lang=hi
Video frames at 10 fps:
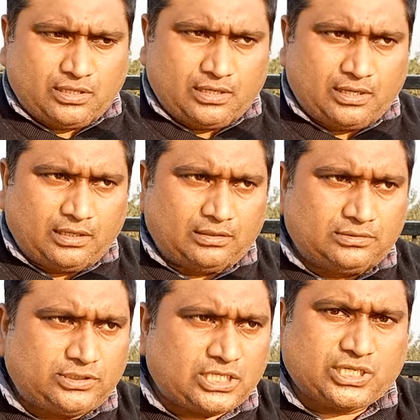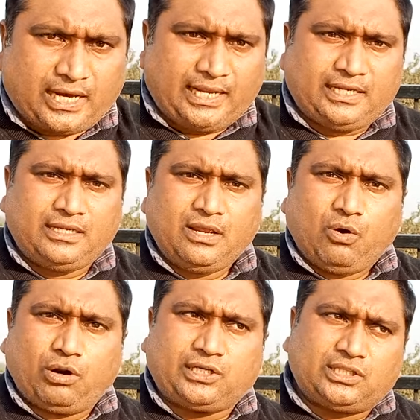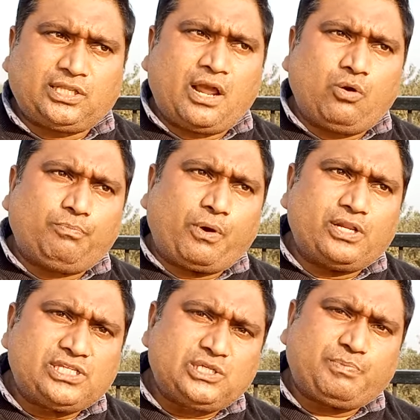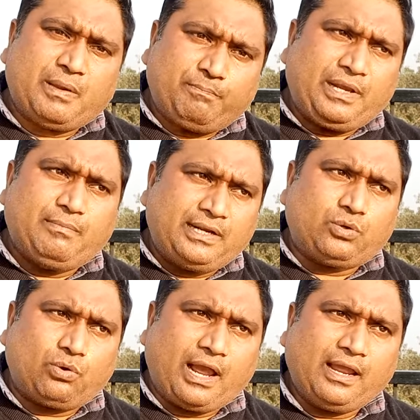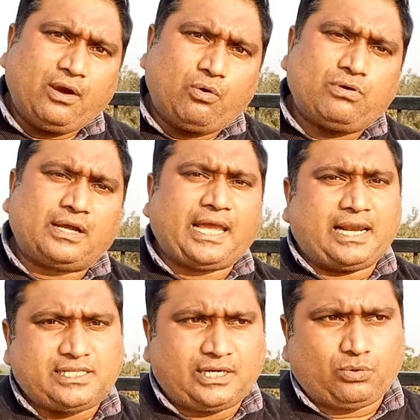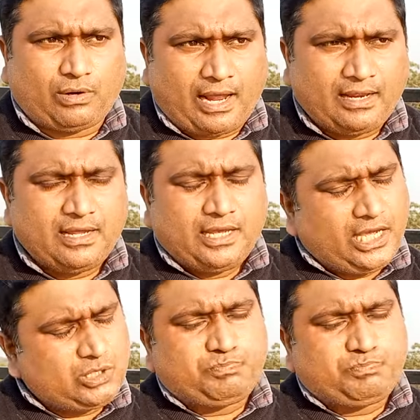टच करेगी और कितना उन पॉलिसीज पे इम्प्लीमेंट हो रहा है और उनका क्या रिजल्ट हो रहा है इस